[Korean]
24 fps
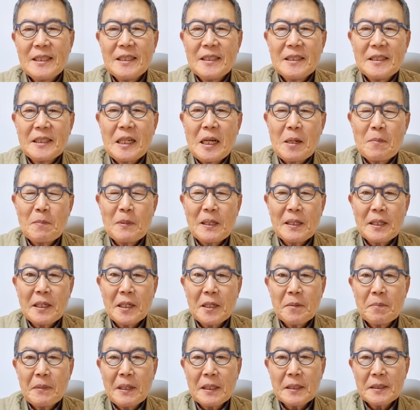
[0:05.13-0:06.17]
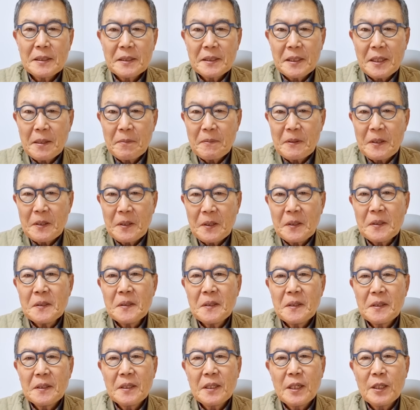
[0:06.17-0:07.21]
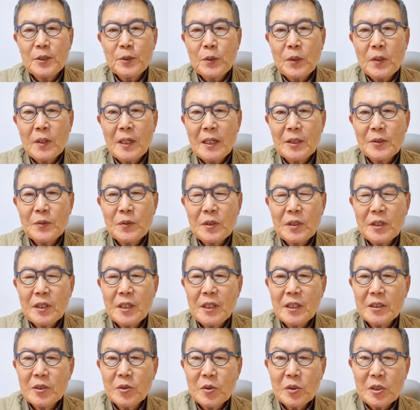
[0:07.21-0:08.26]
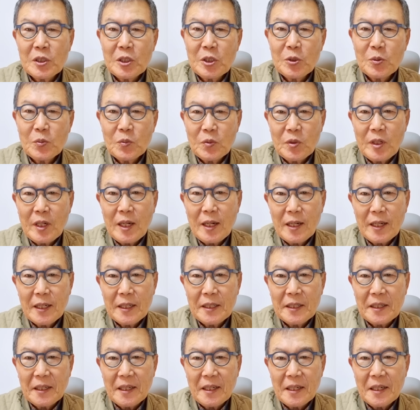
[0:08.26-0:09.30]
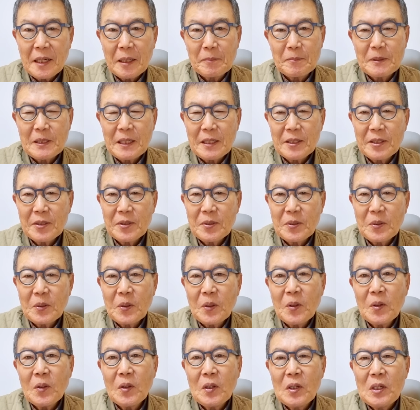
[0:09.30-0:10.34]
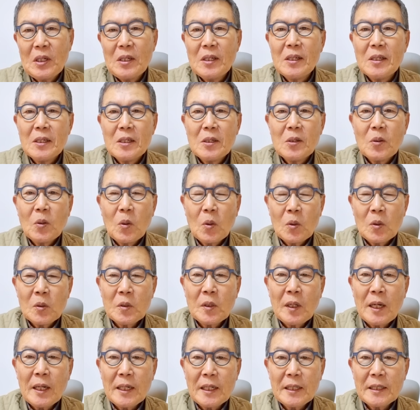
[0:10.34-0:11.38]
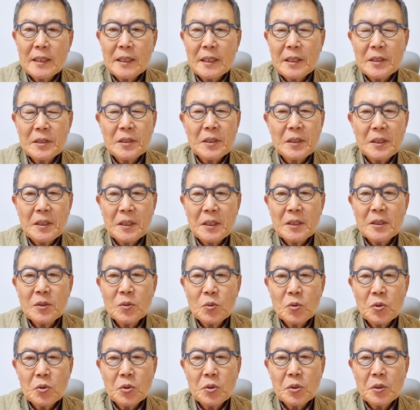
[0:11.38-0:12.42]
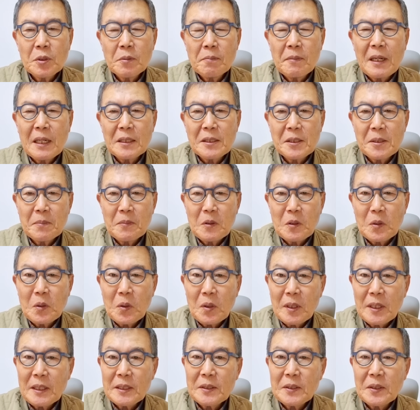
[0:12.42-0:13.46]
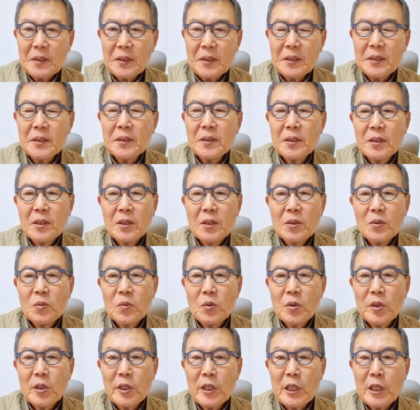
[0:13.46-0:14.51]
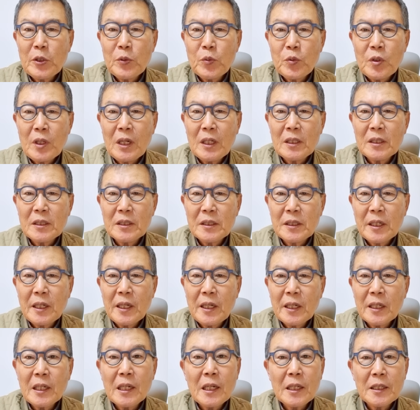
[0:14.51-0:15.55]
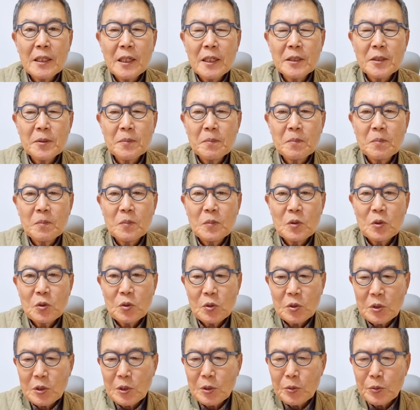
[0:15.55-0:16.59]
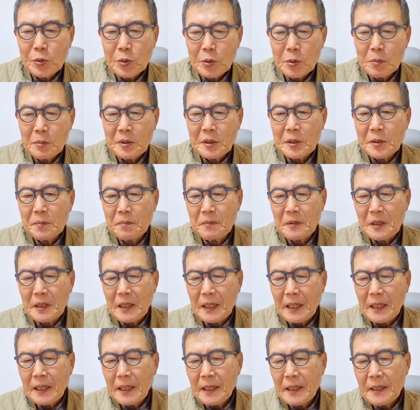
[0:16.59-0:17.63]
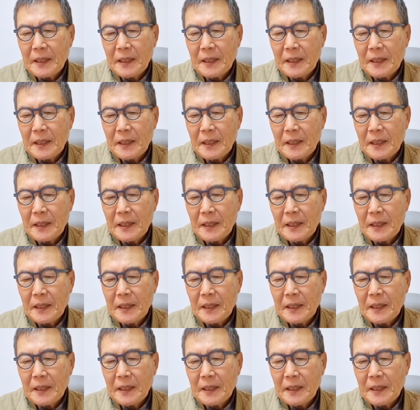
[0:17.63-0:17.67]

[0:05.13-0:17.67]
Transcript: 날마다 기막힌 새벽 계속할 수 있게 해주신 우리 하나님께 감사드리고 오늘도 하나님께서 주시는 말씀을 통해서 우리에게 귀한 은혜의 깨달음 주실 줄을 믿습니다.